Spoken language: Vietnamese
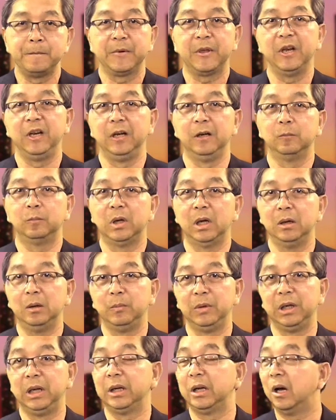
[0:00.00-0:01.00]
thì lúc đó là
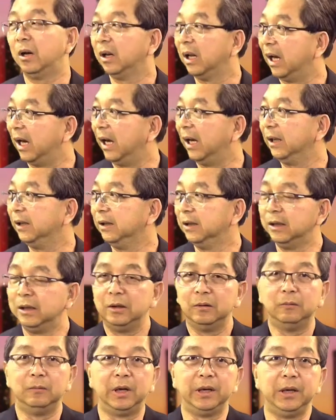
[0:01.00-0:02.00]
mình nên đo lại
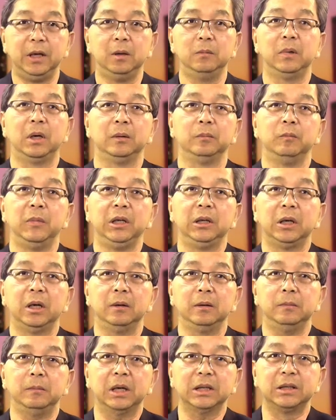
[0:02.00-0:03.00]
và nếu mà mình
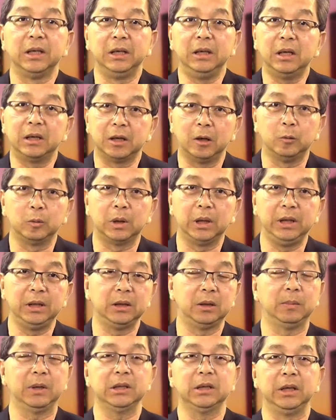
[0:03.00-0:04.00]
tới bác sĩ lần đầu tiên
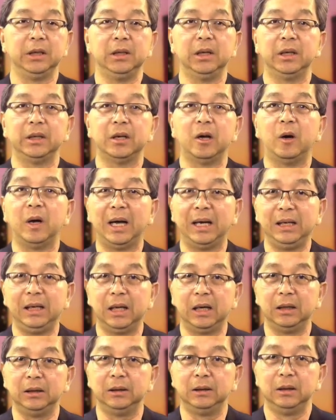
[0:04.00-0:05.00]
thì bác sĩ nên đo hai
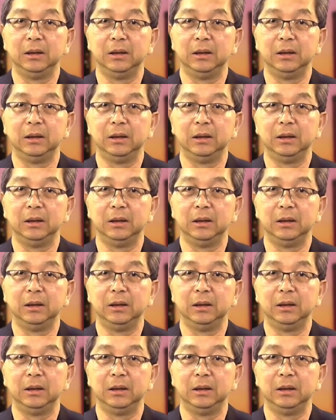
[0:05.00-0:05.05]
lần